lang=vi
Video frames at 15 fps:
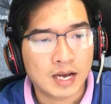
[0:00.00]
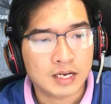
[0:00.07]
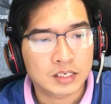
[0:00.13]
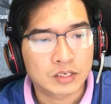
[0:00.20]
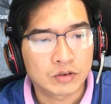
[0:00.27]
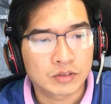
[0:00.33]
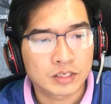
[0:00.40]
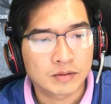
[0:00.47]

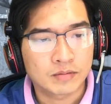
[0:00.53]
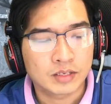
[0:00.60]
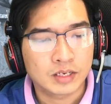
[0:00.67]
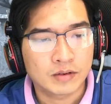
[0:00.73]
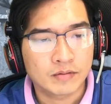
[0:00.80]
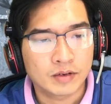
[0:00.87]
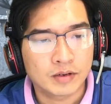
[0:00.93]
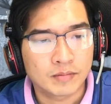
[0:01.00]
tại sao lại
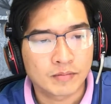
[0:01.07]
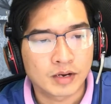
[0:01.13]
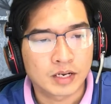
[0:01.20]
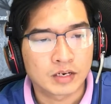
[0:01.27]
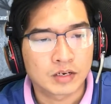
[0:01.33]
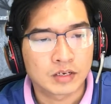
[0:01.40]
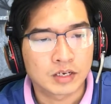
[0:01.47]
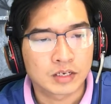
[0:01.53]
hiện
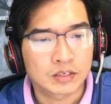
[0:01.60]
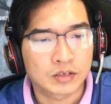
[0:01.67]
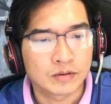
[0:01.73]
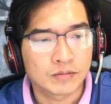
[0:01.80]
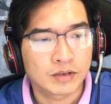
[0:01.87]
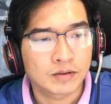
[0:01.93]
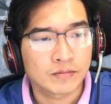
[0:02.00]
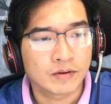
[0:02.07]
hồn về với
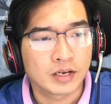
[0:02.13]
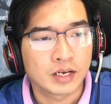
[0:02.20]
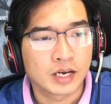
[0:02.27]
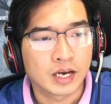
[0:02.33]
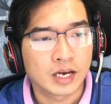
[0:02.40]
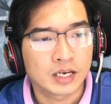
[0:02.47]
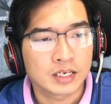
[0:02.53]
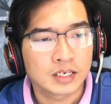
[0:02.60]
mình,
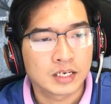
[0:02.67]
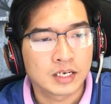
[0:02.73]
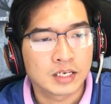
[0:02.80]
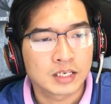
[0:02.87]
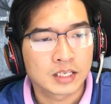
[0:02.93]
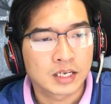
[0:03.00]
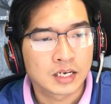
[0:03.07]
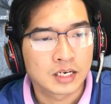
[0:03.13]
nhưng Bảo
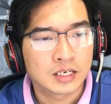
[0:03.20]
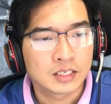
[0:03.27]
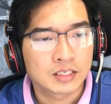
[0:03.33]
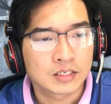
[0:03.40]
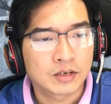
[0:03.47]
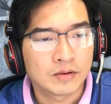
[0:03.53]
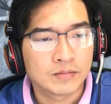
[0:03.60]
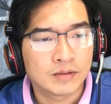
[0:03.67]
cũng phần
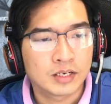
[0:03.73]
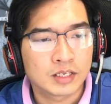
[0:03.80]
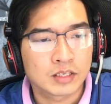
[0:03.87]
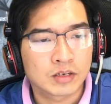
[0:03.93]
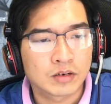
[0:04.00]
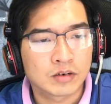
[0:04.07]
nào cảm thấy